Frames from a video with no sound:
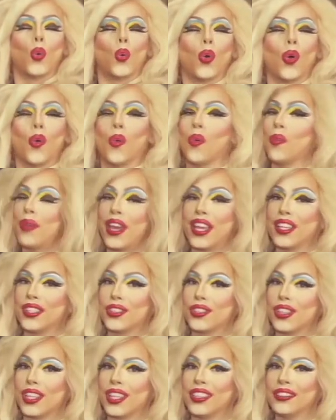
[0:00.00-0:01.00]
Um
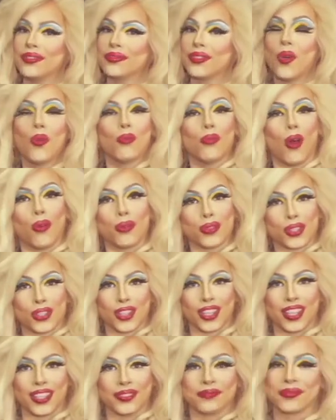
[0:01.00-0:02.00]
beijinho, um bom dia
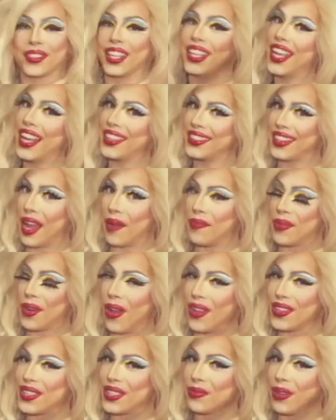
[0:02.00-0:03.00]
e até a
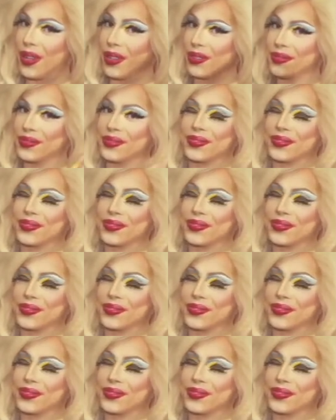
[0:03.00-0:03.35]
próxima!